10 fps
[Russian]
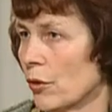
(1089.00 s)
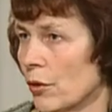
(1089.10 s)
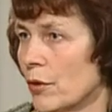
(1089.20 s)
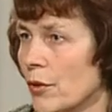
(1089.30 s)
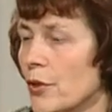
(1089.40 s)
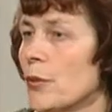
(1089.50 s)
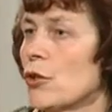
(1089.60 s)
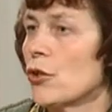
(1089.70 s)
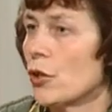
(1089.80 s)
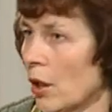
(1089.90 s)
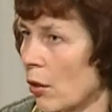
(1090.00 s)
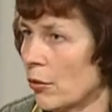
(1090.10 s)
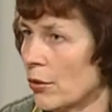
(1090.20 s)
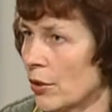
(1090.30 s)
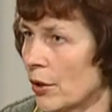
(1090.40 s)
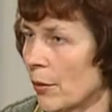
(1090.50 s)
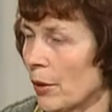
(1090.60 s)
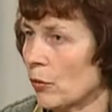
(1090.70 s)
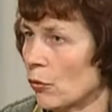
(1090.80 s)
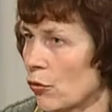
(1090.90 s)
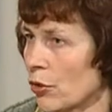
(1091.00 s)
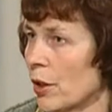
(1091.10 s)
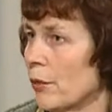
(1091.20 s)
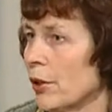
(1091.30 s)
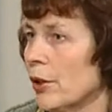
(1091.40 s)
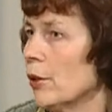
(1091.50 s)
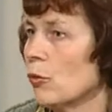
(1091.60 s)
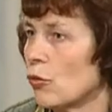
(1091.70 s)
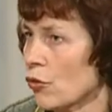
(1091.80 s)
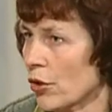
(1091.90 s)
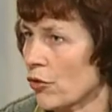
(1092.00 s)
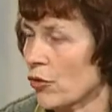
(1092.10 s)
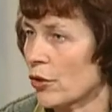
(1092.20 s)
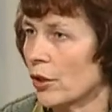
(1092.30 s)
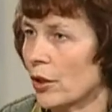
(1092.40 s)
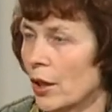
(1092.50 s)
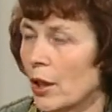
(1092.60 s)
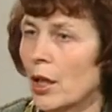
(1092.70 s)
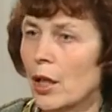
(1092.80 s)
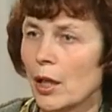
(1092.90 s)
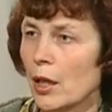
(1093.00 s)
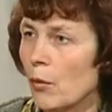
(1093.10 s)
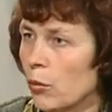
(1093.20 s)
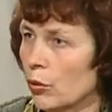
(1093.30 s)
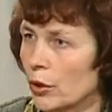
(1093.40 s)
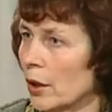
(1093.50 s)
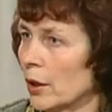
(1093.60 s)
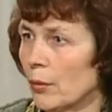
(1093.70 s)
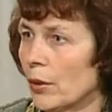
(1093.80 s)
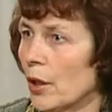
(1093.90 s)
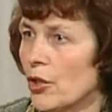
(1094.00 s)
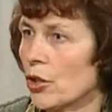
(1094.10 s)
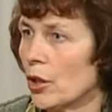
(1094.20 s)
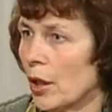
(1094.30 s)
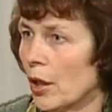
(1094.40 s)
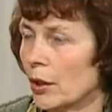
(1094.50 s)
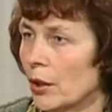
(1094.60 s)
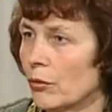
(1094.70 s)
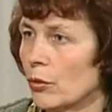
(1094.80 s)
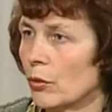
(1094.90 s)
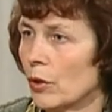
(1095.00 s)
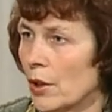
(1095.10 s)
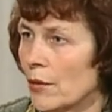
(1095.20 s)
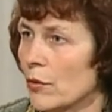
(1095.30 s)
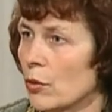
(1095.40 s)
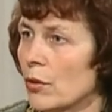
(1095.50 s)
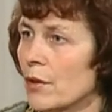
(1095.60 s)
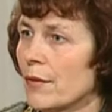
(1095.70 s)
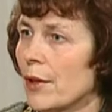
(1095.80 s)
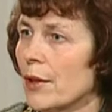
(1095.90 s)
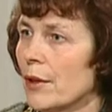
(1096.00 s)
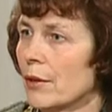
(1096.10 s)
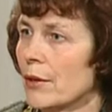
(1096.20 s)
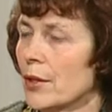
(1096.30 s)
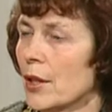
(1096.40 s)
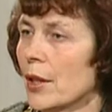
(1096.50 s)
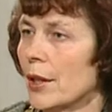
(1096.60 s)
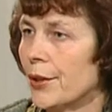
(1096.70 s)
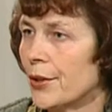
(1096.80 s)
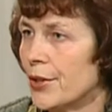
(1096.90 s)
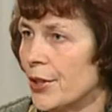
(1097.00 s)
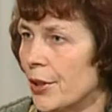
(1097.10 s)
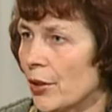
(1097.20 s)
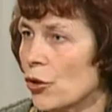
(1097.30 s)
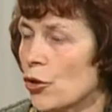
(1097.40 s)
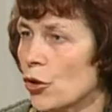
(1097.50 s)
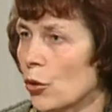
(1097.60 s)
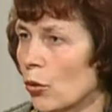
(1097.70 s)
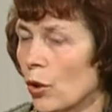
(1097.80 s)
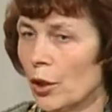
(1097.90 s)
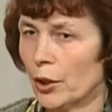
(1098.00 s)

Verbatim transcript: извините меня, жена уйти там от мужа, там, или муж от жены, да. Работа, она была шикарная, вдруг раз все развалилось. И где ты, что?